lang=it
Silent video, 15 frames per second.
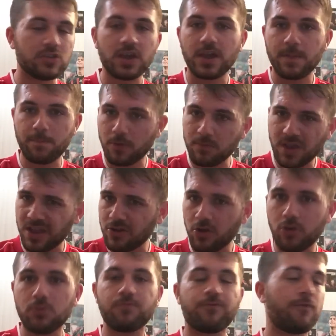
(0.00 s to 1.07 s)
Cioè, più o
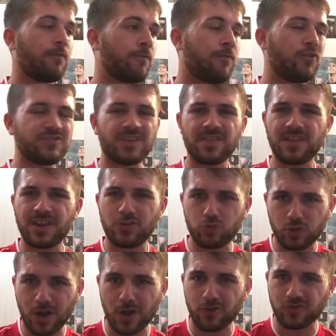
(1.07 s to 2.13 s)
meno, forse
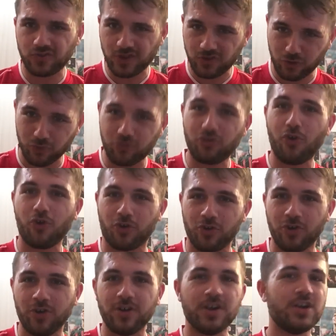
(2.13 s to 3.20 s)
addirittura lo stesso
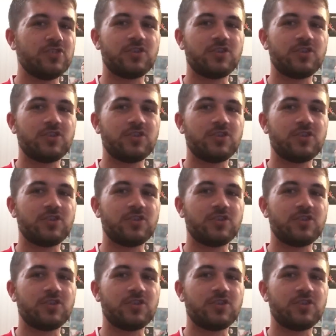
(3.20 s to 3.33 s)
giorno.